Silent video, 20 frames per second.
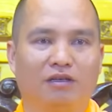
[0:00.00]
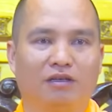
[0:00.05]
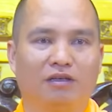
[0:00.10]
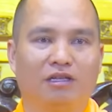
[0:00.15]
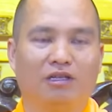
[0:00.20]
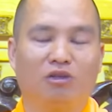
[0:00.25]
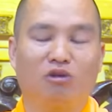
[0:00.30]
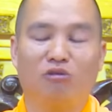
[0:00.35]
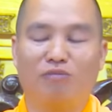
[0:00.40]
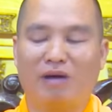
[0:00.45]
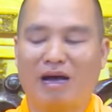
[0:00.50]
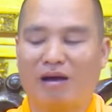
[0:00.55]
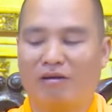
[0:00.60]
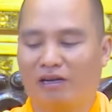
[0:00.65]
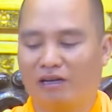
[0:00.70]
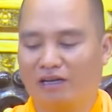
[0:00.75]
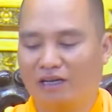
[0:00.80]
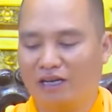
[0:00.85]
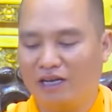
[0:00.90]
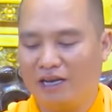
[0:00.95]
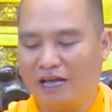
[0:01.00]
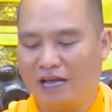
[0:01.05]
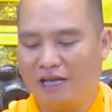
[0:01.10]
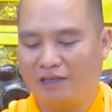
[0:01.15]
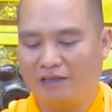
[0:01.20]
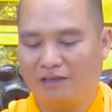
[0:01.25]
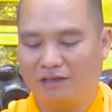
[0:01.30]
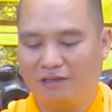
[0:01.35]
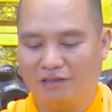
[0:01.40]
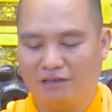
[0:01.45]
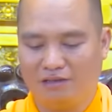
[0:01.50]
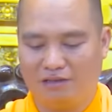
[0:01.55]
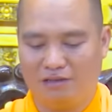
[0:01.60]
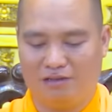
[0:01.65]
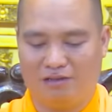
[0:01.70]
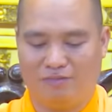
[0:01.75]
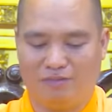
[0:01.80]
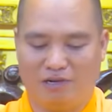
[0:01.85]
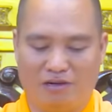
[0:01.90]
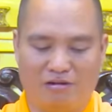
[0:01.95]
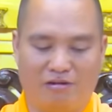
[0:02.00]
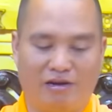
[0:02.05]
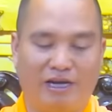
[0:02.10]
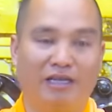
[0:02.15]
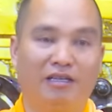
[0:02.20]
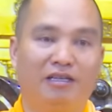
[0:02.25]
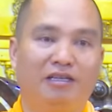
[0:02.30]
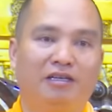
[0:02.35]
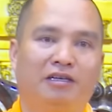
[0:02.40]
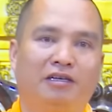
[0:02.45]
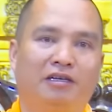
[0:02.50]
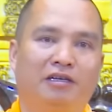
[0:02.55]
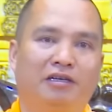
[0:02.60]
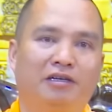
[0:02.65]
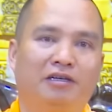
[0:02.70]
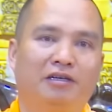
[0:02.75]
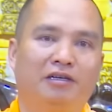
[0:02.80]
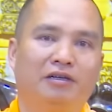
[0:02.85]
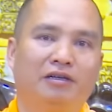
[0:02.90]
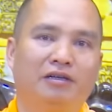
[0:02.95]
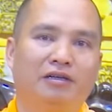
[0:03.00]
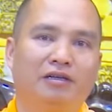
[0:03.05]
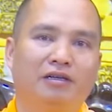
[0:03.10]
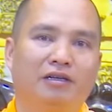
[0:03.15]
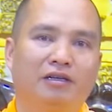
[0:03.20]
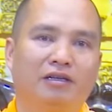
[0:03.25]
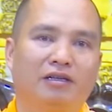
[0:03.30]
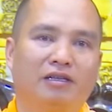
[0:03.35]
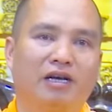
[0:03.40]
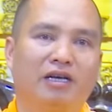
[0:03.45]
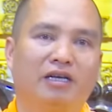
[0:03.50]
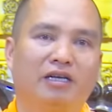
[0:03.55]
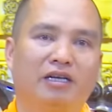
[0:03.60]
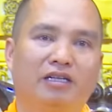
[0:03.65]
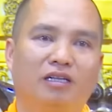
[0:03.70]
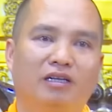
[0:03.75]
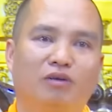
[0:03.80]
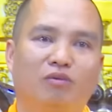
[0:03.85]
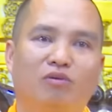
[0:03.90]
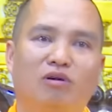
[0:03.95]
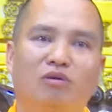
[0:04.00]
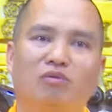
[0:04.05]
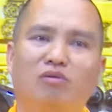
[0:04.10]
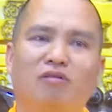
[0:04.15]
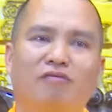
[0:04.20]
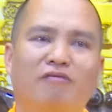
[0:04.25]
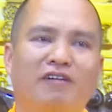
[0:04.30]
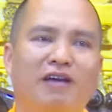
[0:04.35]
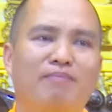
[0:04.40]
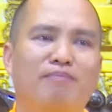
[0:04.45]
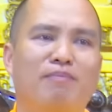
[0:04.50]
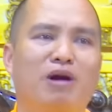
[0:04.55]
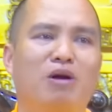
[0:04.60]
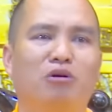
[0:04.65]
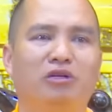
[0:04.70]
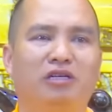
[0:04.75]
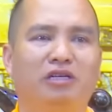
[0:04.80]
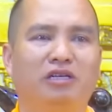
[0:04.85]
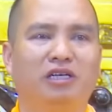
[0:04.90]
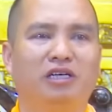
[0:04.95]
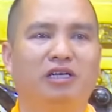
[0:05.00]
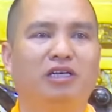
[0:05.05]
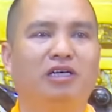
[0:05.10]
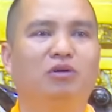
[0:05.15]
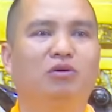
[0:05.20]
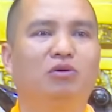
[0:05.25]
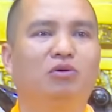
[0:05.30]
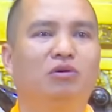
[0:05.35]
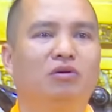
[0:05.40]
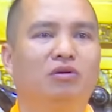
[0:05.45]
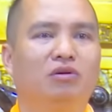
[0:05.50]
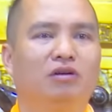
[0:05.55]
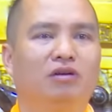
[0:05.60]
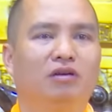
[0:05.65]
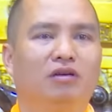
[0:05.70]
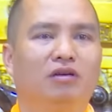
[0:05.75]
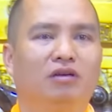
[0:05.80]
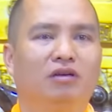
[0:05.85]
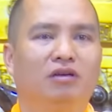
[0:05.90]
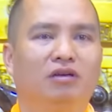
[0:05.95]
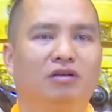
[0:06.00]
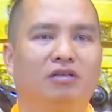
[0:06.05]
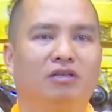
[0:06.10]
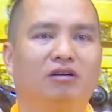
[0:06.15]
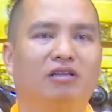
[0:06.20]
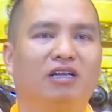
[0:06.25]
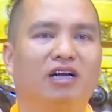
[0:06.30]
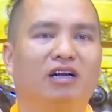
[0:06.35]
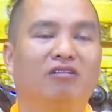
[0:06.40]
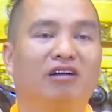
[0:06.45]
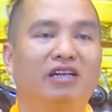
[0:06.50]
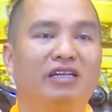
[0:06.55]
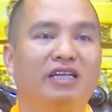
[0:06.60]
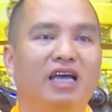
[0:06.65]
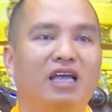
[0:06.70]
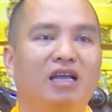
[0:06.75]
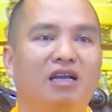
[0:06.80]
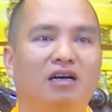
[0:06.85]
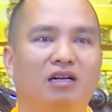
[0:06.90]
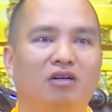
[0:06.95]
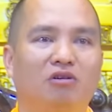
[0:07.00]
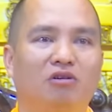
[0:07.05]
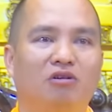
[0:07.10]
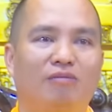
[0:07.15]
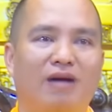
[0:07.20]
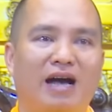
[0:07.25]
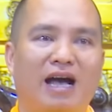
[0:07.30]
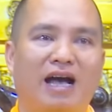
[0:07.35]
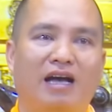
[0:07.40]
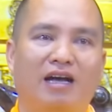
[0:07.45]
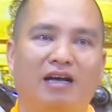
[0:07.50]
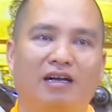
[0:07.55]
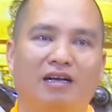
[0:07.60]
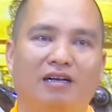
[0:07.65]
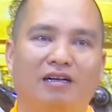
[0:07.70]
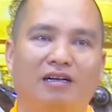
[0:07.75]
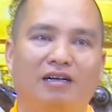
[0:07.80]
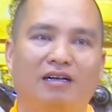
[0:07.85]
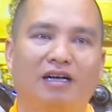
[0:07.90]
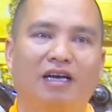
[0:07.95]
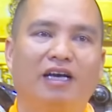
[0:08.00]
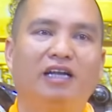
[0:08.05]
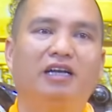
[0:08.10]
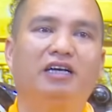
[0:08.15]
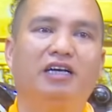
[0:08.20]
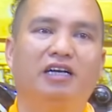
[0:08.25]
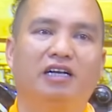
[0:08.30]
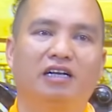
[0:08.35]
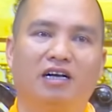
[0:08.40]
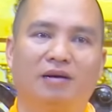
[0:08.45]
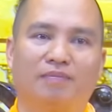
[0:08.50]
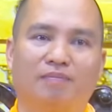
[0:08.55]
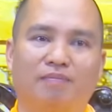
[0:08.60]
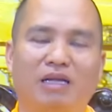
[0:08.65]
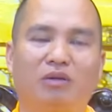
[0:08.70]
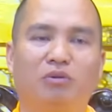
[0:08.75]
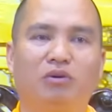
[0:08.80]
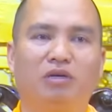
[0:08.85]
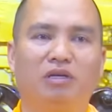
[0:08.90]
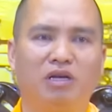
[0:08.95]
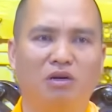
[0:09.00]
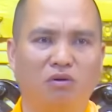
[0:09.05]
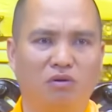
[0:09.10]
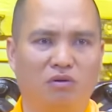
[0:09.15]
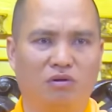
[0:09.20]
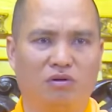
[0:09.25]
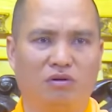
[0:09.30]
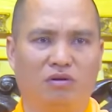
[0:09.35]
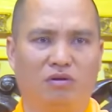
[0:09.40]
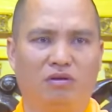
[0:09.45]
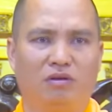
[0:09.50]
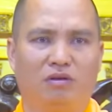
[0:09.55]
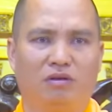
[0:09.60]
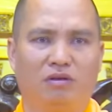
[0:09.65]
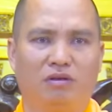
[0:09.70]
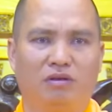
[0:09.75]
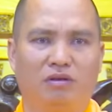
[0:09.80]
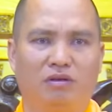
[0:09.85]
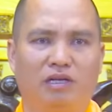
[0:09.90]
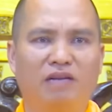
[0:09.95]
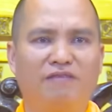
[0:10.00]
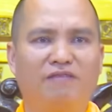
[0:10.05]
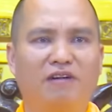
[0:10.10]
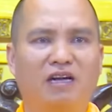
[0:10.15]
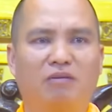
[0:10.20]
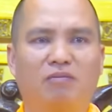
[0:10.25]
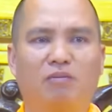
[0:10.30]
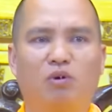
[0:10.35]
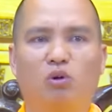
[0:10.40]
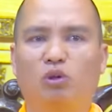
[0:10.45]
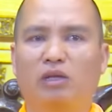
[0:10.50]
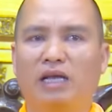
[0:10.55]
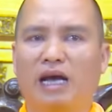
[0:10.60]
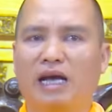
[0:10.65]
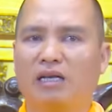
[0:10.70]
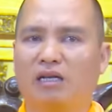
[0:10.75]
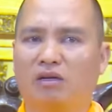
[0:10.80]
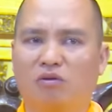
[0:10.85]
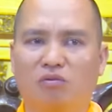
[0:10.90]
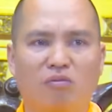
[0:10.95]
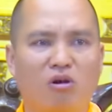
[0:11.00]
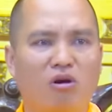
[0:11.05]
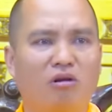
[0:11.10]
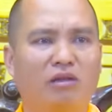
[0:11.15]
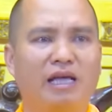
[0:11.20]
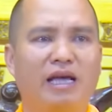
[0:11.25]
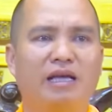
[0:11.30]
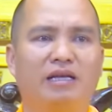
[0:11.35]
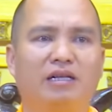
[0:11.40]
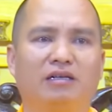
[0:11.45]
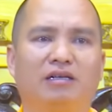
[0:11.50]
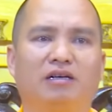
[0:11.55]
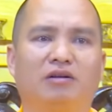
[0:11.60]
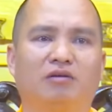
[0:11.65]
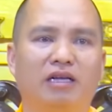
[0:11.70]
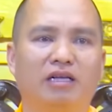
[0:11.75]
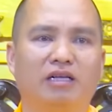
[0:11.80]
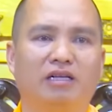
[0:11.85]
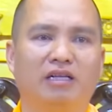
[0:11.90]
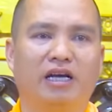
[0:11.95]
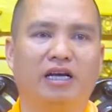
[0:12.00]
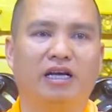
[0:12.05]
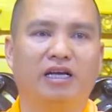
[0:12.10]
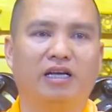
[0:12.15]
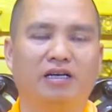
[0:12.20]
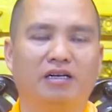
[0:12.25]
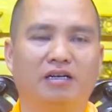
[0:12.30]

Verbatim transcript: Thì tôi bảo rằng cái này thì thực sự mà nói thì thầy ấy thì cũng không có phép màu gì để cứu cho thằng con trai lớn của bà hết nghiện ngập ma túy đâu. Đến Phật Bồ Tát thì cũng bó tay chứ đừng nói gì thầy.